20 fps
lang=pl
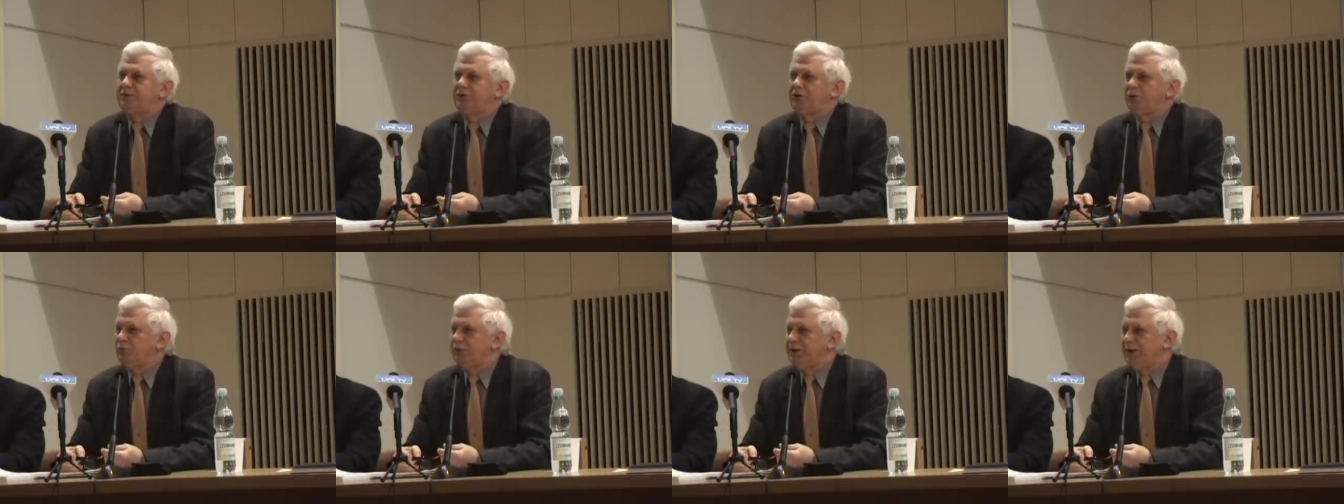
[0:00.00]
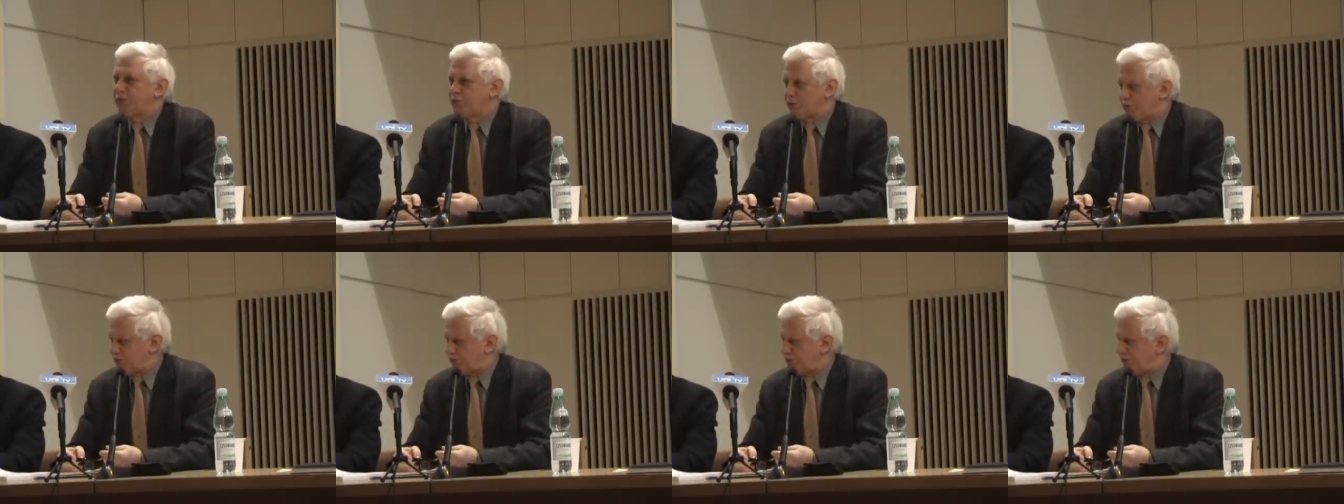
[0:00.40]
Trybunał
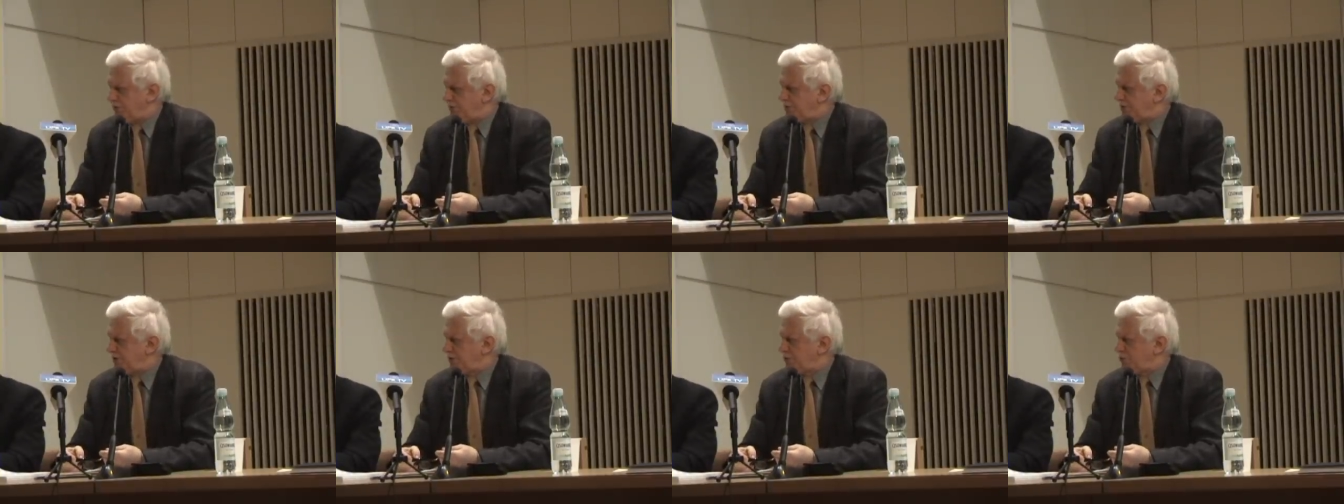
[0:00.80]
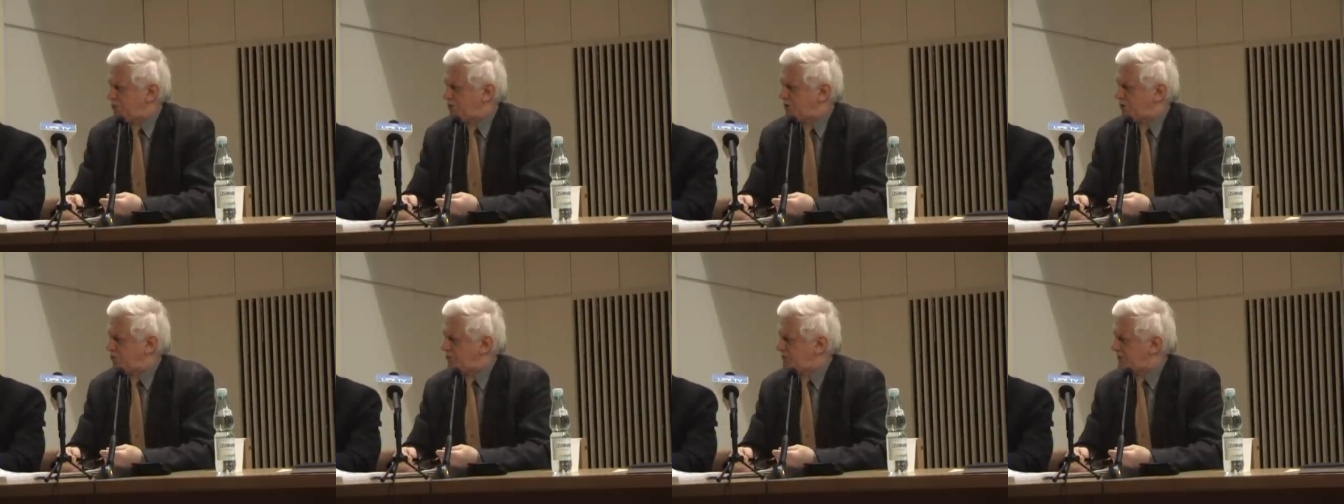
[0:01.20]
dobrze,
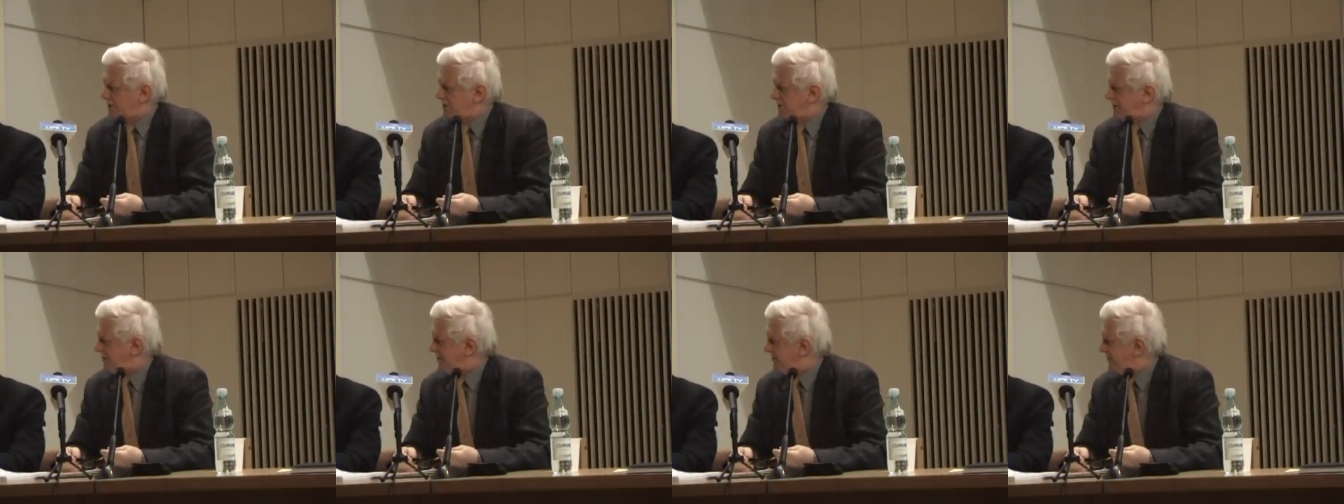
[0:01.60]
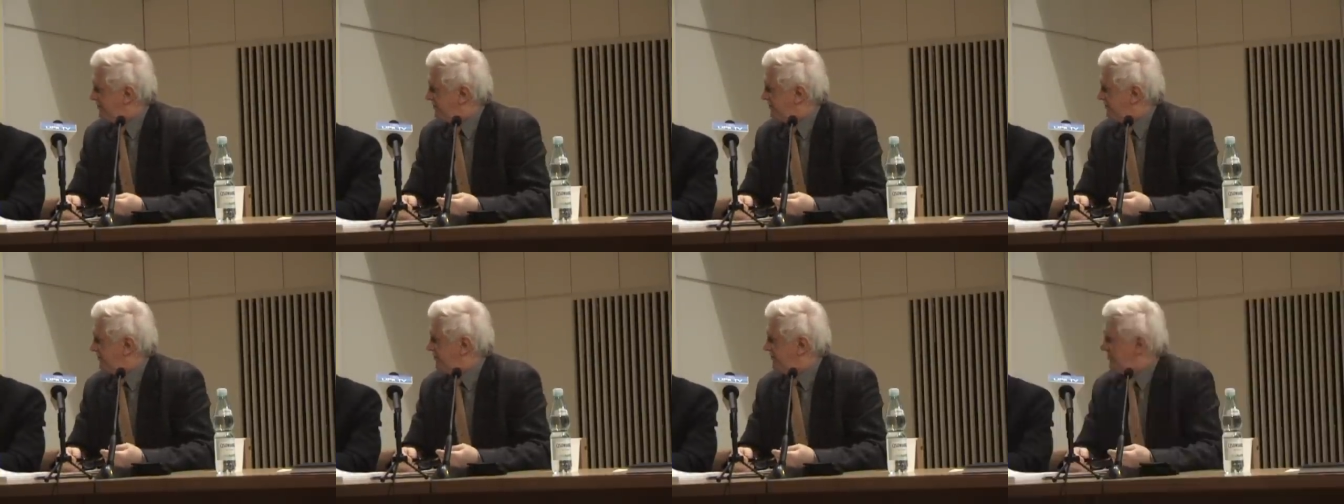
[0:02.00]
Konstytucyjny
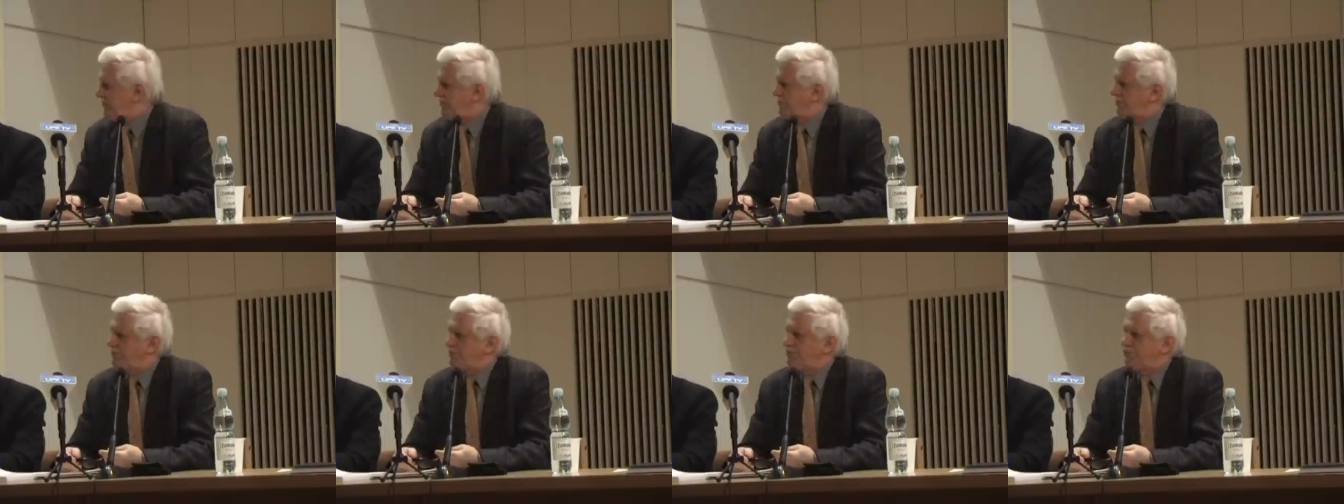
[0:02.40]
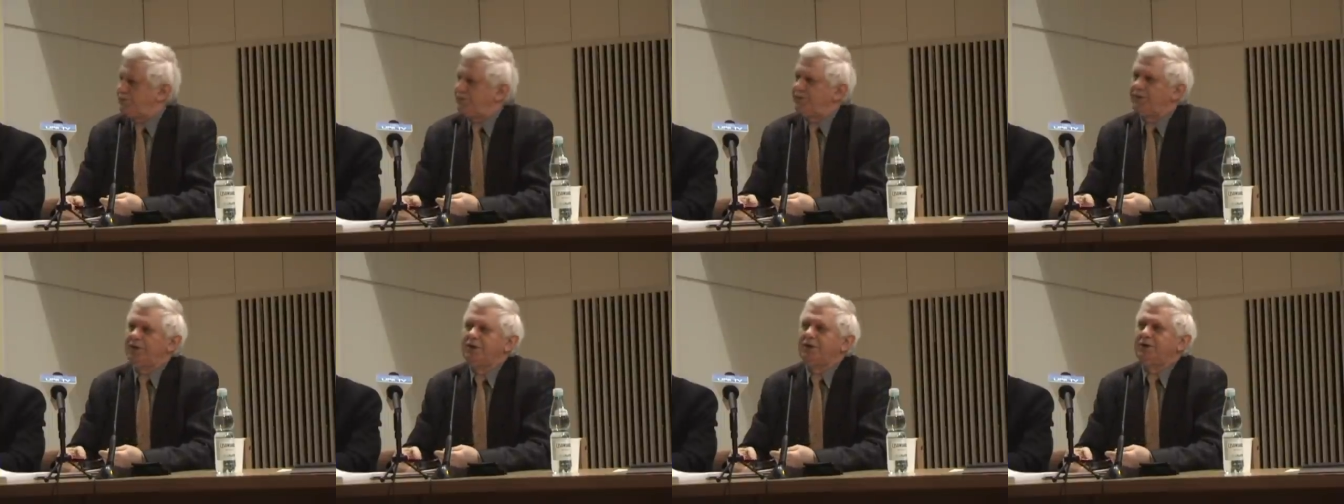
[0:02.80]
w,
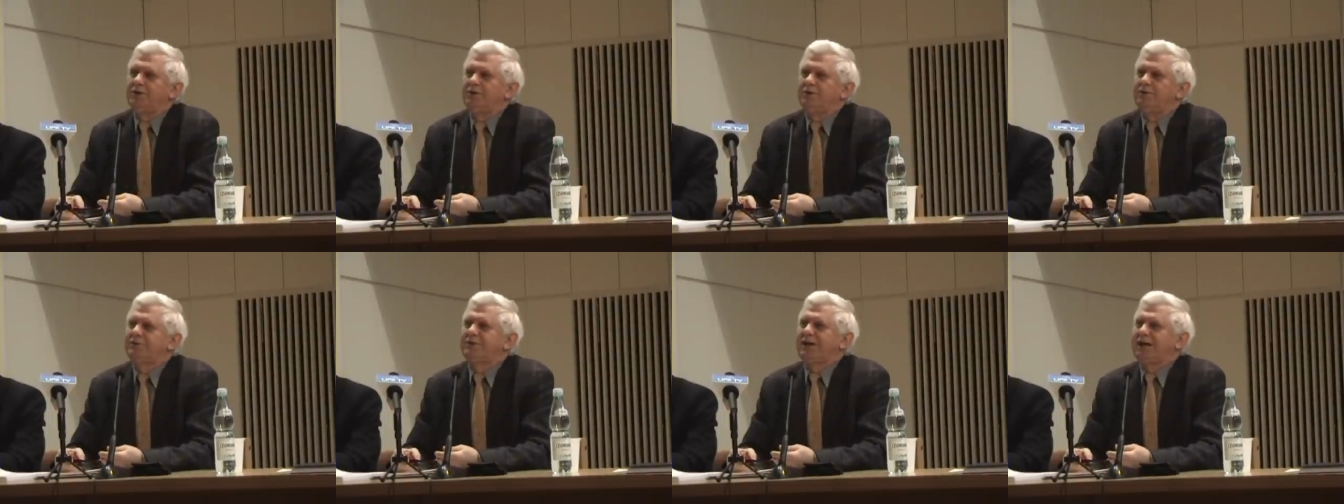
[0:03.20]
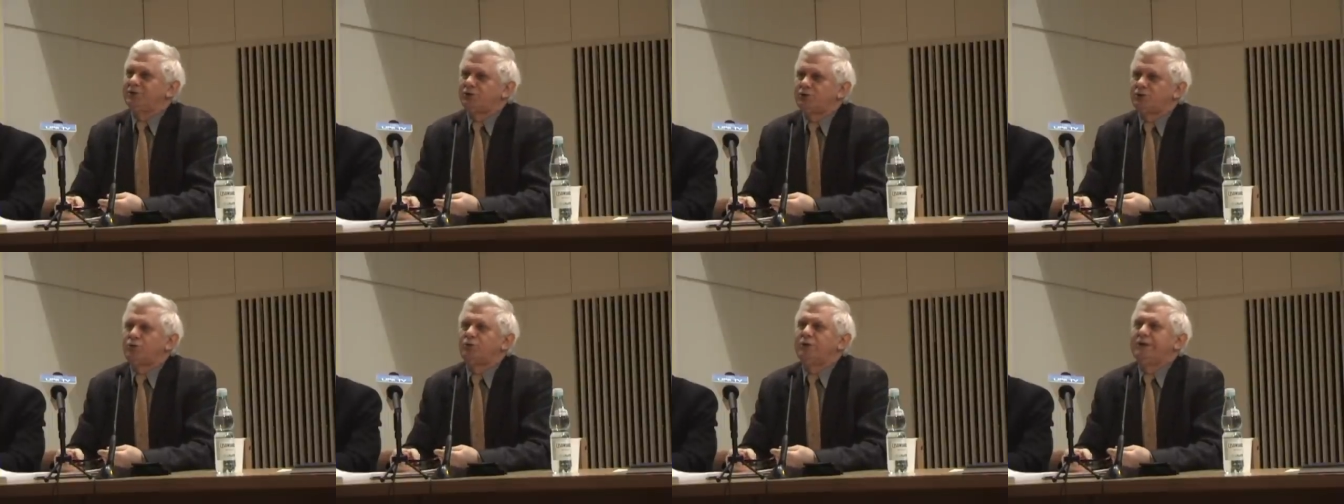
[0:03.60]
w, w
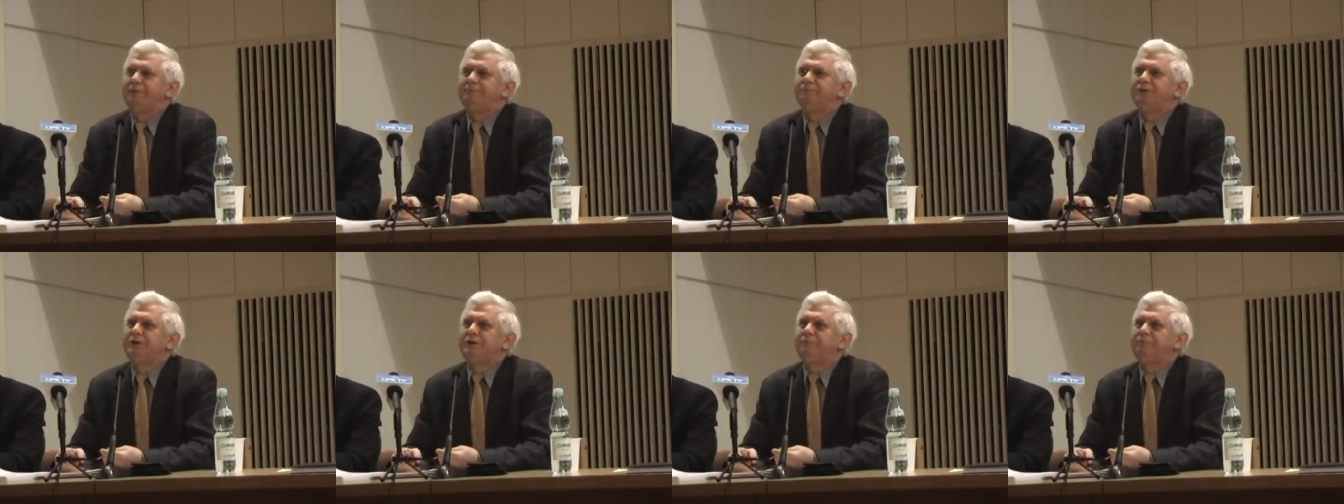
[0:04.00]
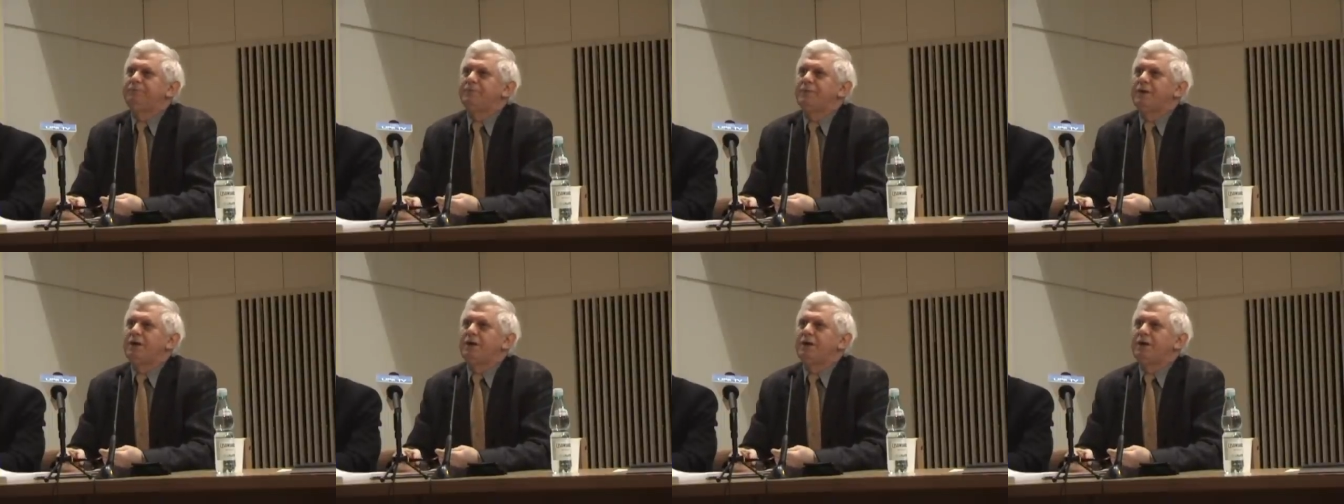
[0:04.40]
Karlsruhe nie?